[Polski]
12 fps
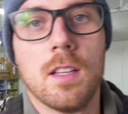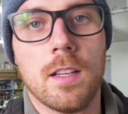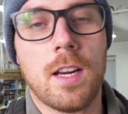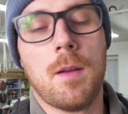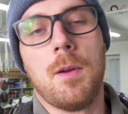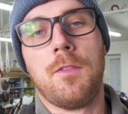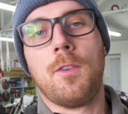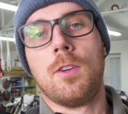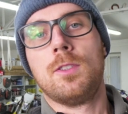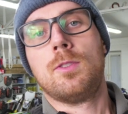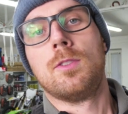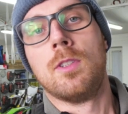Rama w
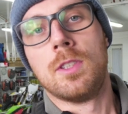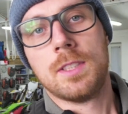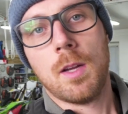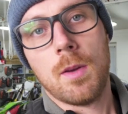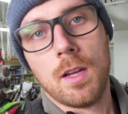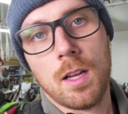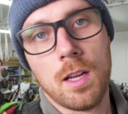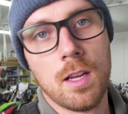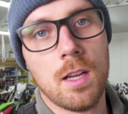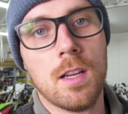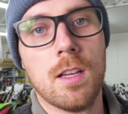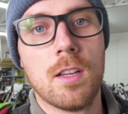końcu cała
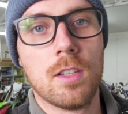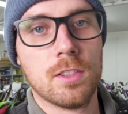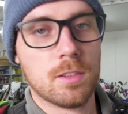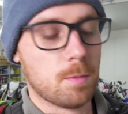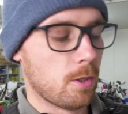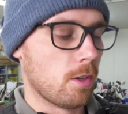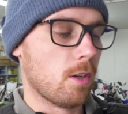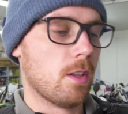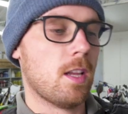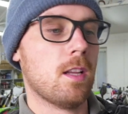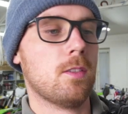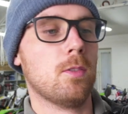
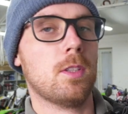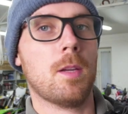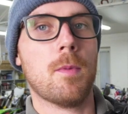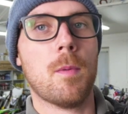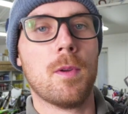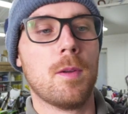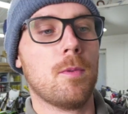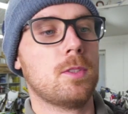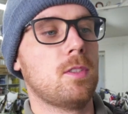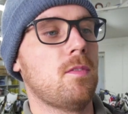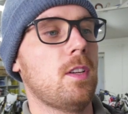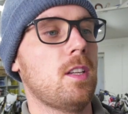rozzbrojona. Tutaj mamy
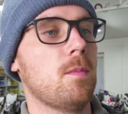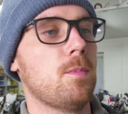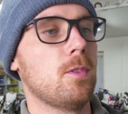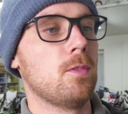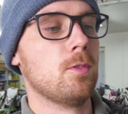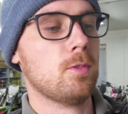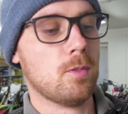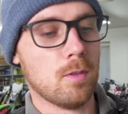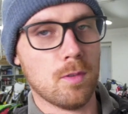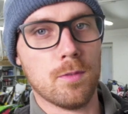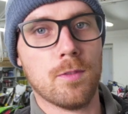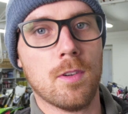mocowania
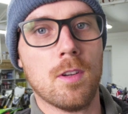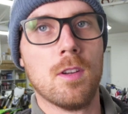podnóżków,